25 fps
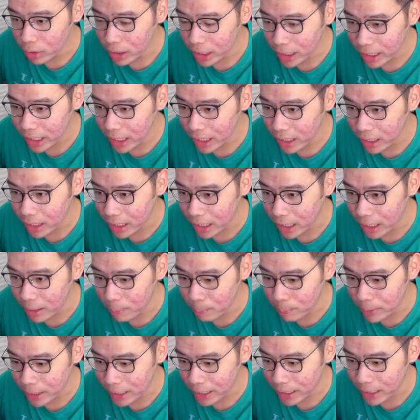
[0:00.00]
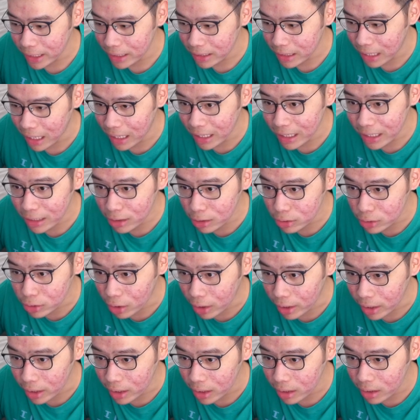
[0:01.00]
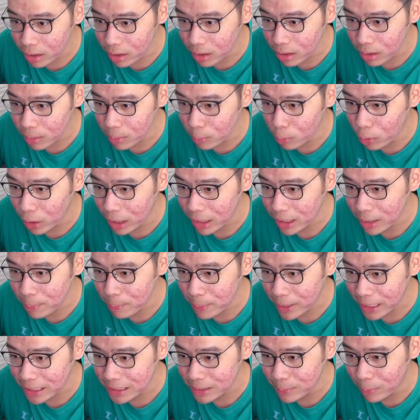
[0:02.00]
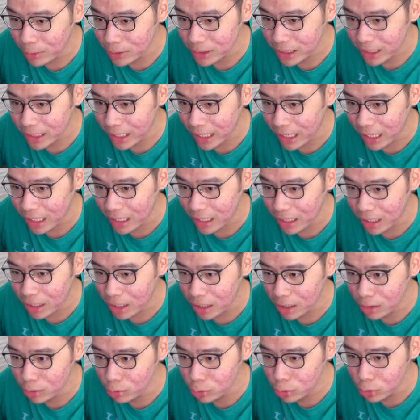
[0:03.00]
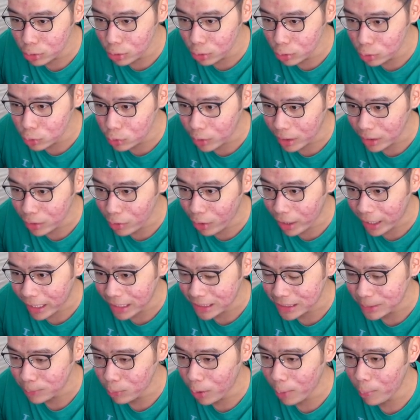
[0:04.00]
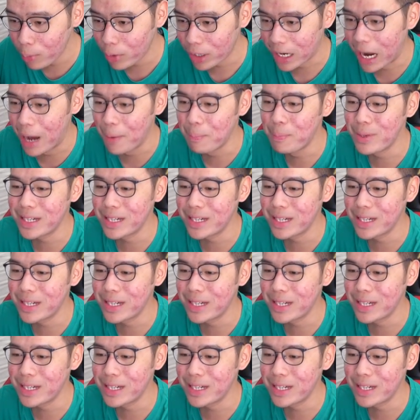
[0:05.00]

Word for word: Oh dia kayak kayak ngeprank kita gitu coy bukan ngeprank sih maksudnya kayak lucu-lucuan doang ya semua Bora